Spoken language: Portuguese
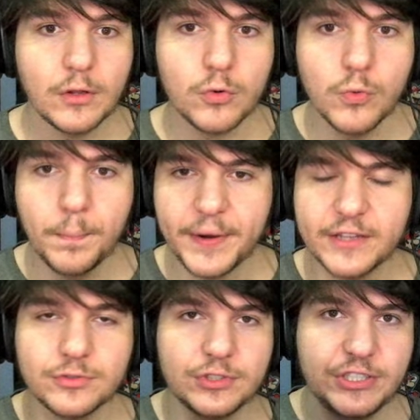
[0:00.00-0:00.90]
Com
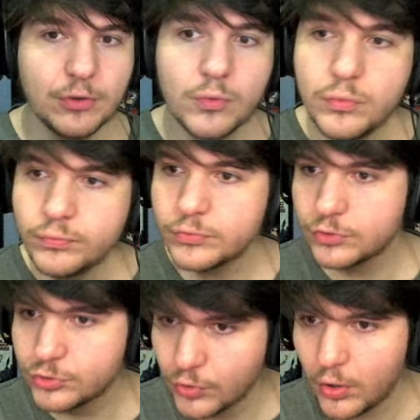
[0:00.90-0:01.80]
preço de um
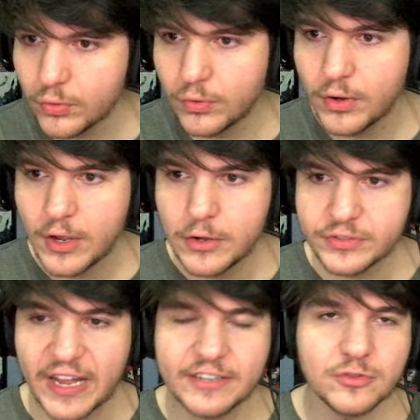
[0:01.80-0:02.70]
jogo,
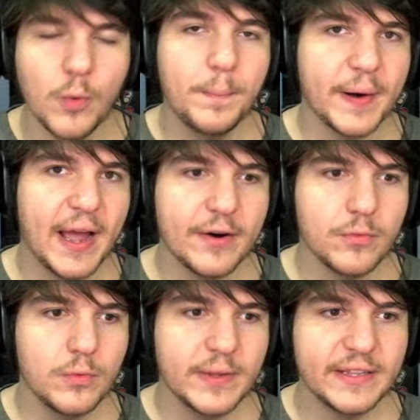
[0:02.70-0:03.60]
os caras
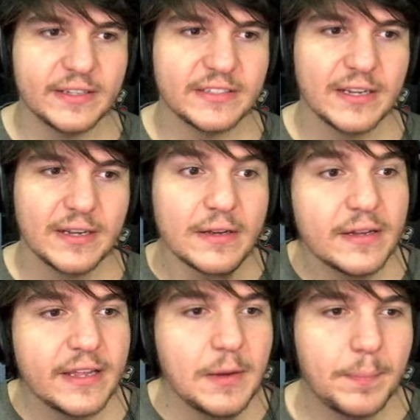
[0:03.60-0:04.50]
compraram uma das
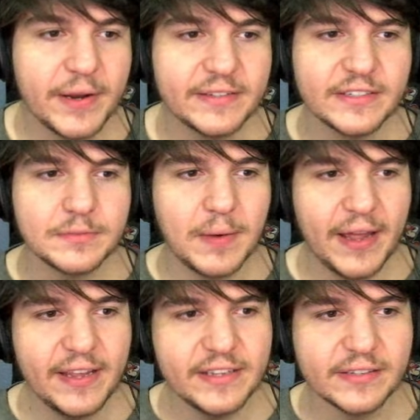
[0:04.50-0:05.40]
empresas
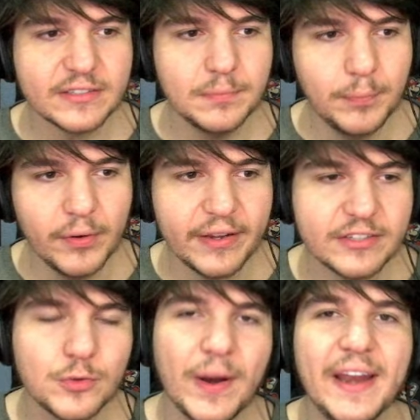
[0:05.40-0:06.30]
mais. Pô, é
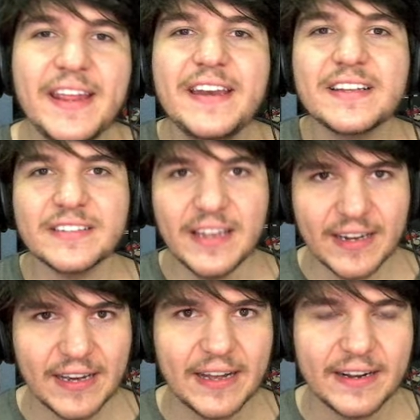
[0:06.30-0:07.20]
Square Enix, né,
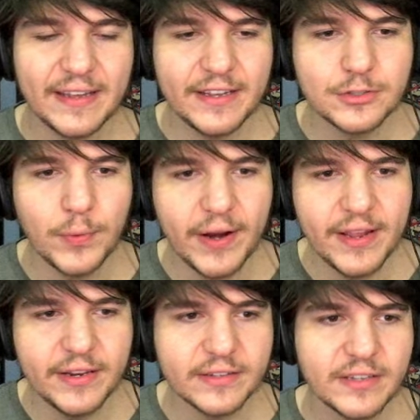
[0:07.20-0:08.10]
cara? É Square
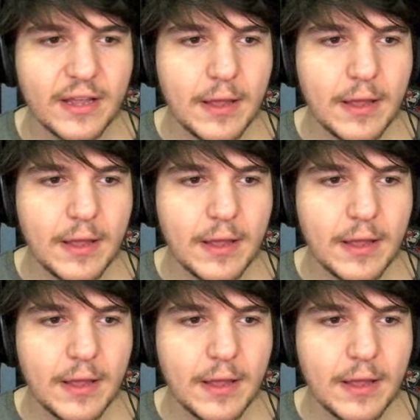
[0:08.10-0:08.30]
Enix.